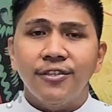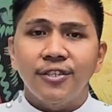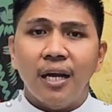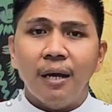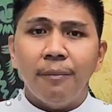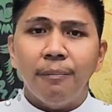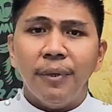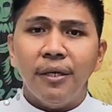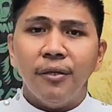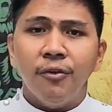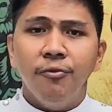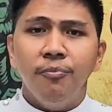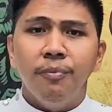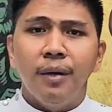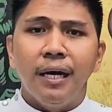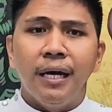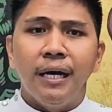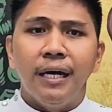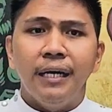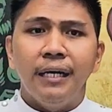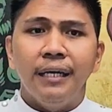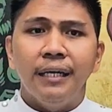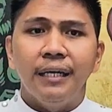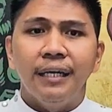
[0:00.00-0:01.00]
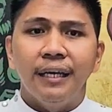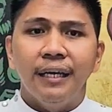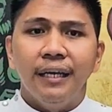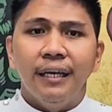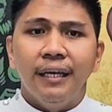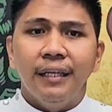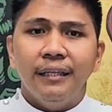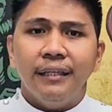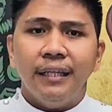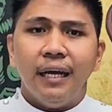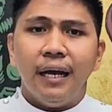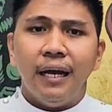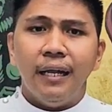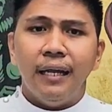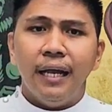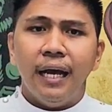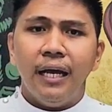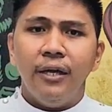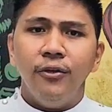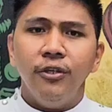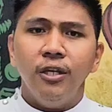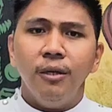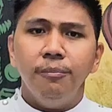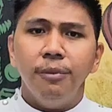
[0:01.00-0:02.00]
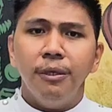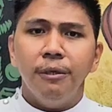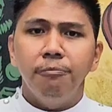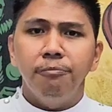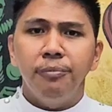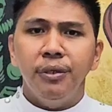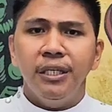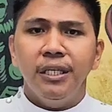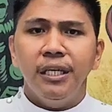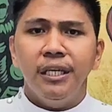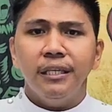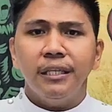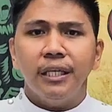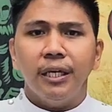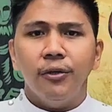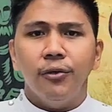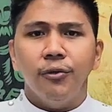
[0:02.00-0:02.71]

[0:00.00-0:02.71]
Sapay kuma, takanayo na bigbigan